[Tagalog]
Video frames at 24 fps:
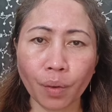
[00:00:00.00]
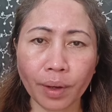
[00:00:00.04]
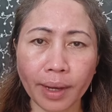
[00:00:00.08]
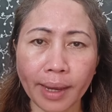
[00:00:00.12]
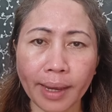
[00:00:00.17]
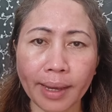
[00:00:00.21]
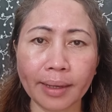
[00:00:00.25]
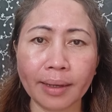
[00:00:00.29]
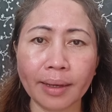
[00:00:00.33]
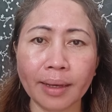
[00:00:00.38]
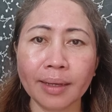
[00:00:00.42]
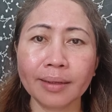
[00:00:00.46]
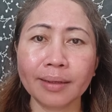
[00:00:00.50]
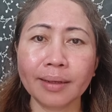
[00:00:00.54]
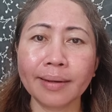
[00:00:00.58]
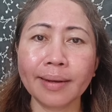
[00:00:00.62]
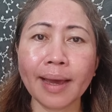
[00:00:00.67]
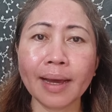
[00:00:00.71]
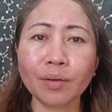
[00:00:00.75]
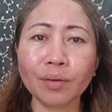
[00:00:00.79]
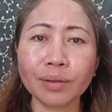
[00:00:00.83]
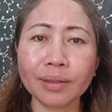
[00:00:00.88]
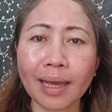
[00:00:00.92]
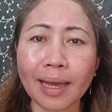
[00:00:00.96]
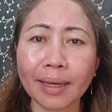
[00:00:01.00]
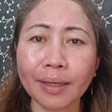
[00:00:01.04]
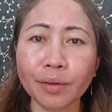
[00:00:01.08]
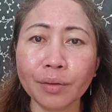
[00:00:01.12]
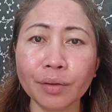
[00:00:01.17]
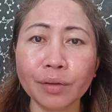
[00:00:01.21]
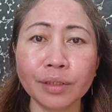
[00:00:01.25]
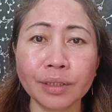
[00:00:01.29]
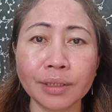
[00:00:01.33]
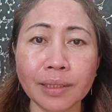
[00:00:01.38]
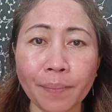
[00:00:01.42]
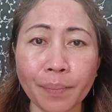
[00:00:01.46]
Okay, dadako
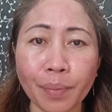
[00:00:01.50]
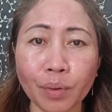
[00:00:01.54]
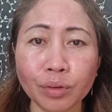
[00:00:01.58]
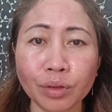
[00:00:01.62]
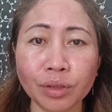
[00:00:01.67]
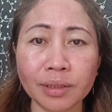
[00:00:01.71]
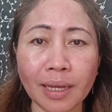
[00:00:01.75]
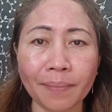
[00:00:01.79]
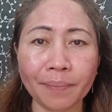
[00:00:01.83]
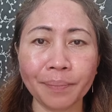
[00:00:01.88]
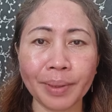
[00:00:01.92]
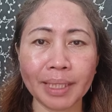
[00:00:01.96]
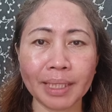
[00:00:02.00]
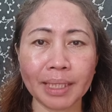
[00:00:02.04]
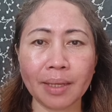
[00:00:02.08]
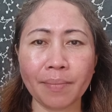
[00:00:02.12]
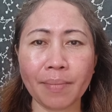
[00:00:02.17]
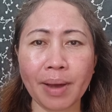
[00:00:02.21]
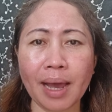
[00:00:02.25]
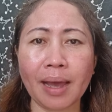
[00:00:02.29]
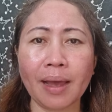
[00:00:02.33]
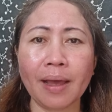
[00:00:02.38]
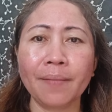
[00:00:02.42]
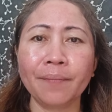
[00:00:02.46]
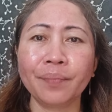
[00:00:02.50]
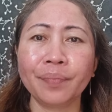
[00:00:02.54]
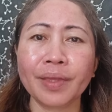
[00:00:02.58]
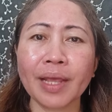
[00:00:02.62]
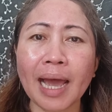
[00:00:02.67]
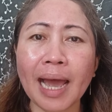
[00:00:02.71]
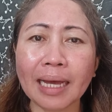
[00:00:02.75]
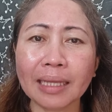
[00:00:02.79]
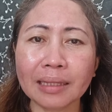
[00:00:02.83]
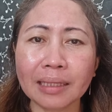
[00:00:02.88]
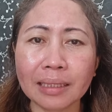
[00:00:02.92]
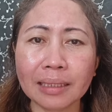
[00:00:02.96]
tayo sa post ng biktima
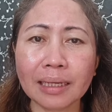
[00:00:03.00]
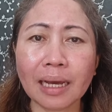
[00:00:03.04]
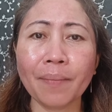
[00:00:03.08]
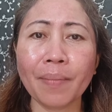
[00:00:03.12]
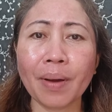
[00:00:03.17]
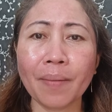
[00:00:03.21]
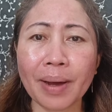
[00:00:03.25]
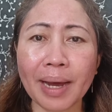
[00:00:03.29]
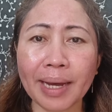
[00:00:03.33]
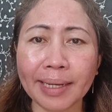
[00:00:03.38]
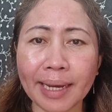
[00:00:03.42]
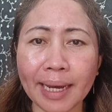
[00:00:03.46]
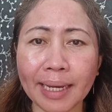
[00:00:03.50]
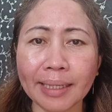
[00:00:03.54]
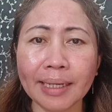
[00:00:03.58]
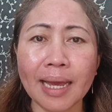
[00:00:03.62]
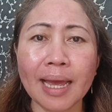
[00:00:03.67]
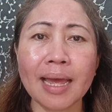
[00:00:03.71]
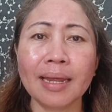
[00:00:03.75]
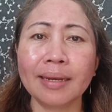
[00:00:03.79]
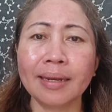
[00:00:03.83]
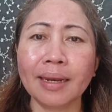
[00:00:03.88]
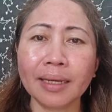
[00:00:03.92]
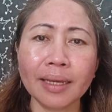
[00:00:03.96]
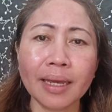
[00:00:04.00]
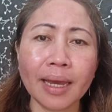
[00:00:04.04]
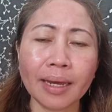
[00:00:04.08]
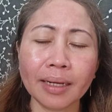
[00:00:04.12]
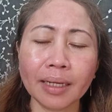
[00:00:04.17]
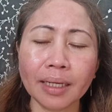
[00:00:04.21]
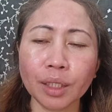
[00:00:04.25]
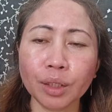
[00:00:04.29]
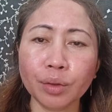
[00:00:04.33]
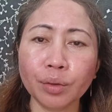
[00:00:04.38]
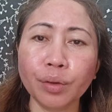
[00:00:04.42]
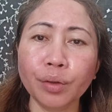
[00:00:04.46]
na ating kababayan.
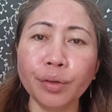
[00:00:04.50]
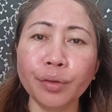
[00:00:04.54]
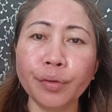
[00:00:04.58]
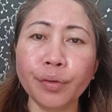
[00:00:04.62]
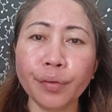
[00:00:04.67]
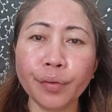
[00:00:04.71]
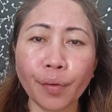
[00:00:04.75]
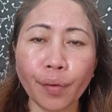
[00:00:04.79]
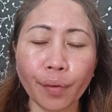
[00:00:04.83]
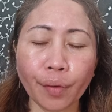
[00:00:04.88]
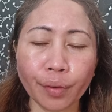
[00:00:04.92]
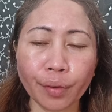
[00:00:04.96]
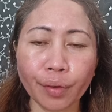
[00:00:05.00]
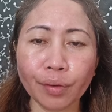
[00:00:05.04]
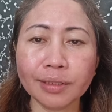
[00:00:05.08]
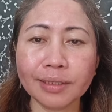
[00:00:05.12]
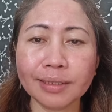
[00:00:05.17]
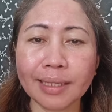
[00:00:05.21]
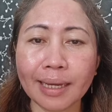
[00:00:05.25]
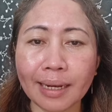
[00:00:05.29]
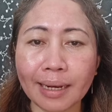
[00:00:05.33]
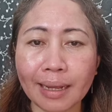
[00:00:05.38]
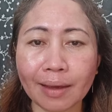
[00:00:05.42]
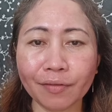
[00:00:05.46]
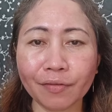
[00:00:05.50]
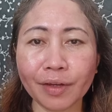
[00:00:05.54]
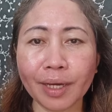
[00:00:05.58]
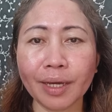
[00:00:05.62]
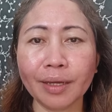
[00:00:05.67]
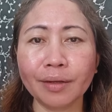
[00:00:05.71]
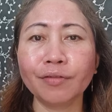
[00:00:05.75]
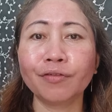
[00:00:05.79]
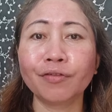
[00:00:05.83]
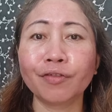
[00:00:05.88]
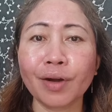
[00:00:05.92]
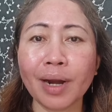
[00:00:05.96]
Nangyari ito noong August
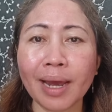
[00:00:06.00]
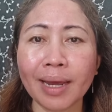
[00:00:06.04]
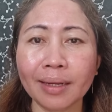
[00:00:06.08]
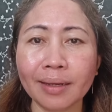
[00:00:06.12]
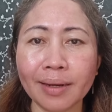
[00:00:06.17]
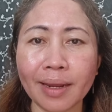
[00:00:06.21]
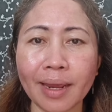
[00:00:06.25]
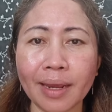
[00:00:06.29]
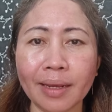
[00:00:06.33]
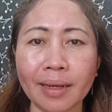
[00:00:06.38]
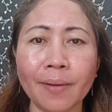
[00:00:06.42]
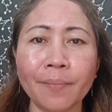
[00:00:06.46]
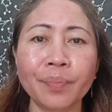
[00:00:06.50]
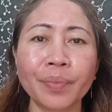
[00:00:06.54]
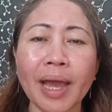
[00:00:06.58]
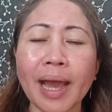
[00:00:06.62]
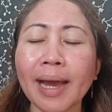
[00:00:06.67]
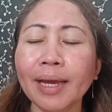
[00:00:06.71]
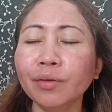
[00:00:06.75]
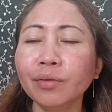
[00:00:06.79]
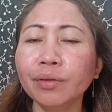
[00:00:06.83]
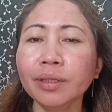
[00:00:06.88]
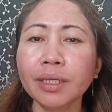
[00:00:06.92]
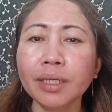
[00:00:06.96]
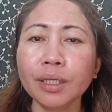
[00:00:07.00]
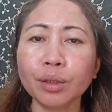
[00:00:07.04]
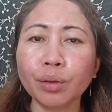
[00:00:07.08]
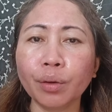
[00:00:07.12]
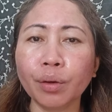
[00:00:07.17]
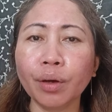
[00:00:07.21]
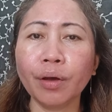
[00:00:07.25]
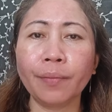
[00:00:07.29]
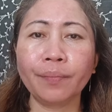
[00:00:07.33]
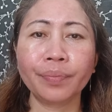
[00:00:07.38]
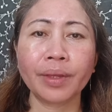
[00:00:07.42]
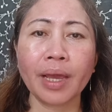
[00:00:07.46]
11, Friday. Ayon
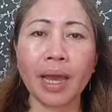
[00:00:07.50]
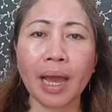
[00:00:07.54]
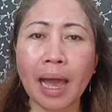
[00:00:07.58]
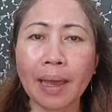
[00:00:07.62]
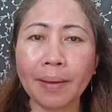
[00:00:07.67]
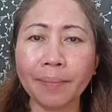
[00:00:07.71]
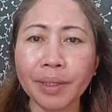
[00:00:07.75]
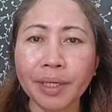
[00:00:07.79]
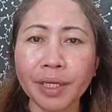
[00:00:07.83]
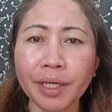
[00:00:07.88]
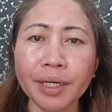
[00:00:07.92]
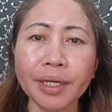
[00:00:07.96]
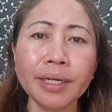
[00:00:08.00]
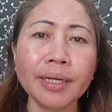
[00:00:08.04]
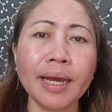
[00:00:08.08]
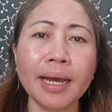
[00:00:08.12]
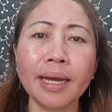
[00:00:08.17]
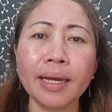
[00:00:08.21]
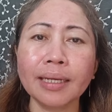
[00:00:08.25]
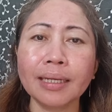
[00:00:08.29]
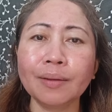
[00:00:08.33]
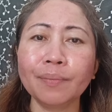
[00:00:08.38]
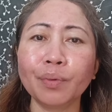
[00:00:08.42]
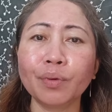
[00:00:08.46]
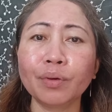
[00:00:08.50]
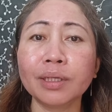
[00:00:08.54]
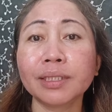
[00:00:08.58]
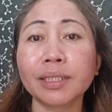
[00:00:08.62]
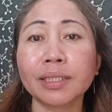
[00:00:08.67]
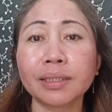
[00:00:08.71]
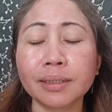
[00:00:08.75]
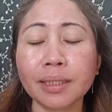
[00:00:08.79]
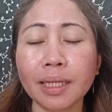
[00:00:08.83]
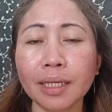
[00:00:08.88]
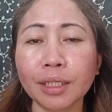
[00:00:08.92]
dito, I'm here na in Police